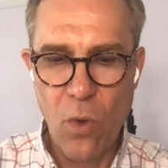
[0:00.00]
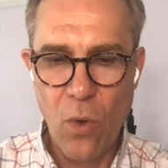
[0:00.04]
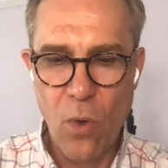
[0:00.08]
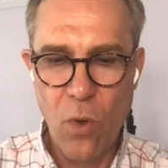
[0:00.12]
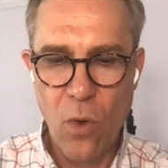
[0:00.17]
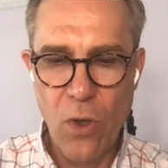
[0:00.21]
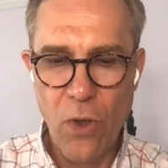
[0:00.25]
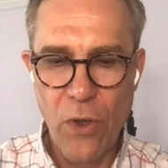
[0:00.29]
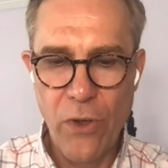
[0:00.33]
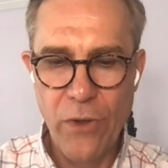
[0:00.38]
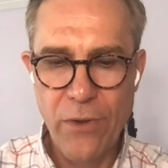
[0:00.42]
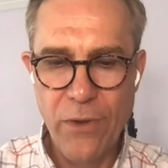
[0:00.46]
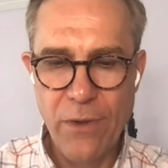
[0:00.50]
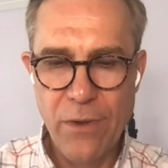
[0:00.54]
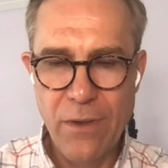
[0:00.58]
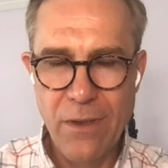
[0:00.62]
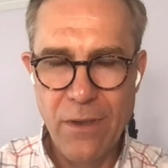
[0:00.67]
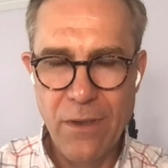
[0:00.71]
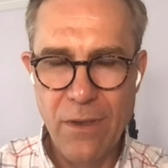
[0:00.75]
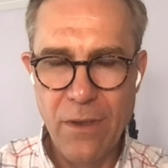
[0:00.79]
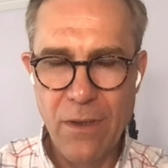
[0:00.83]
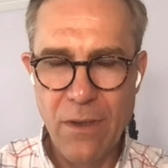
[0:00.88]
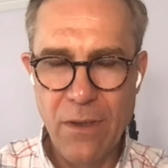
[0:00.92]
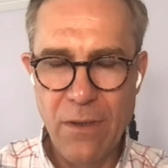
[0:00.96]

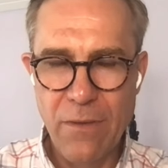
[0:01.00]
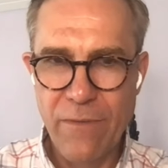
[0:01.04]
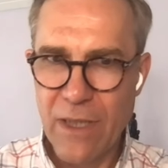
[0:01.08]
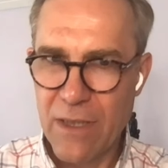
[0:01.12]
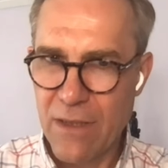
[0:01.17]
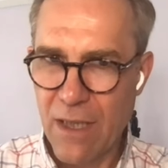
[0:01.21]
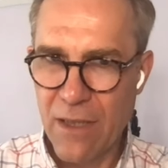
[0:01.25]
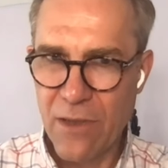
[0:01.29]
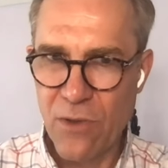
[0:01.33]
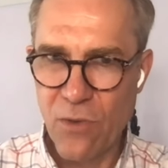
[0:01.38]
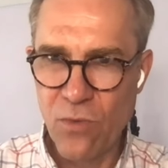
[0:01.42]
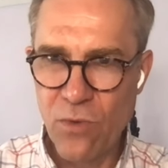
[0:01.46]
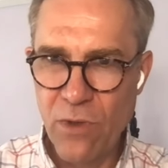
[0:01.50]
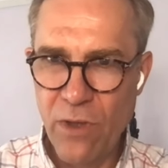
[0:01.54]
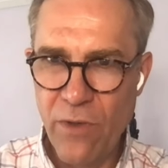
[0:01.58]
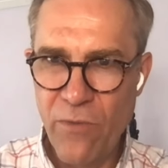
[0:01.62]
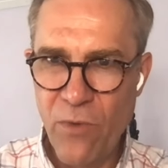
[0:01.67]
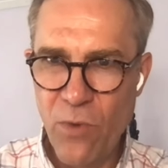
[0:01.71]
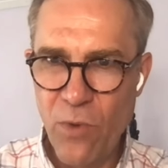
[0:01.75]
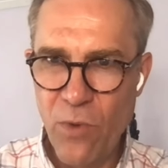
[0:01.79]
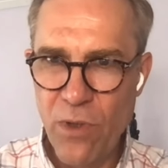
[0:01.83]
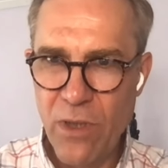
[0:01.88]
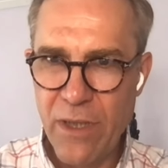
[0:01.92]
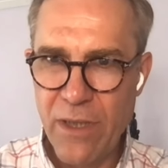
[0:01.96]
und äh, was halt
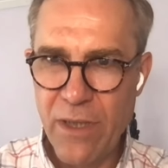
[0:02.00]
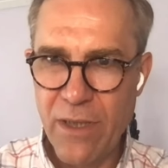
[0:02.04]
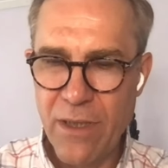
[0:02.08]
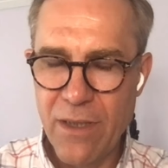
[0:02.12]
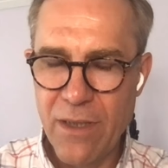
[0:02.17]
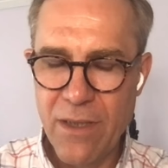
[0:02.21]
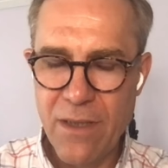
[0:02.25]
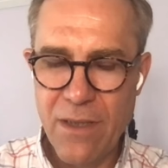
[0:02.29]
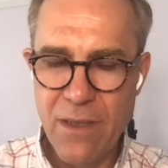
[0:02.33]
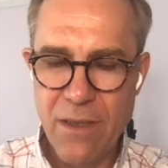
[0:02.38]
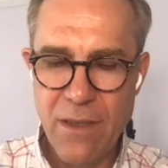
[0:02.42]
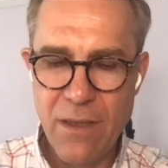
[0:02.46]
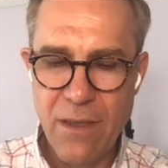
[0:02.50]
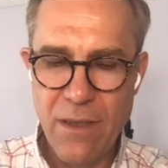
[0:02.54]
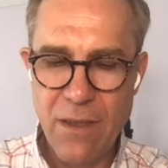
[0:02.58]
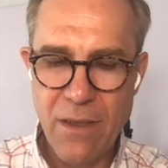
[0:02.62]
ungewöhnlich ist,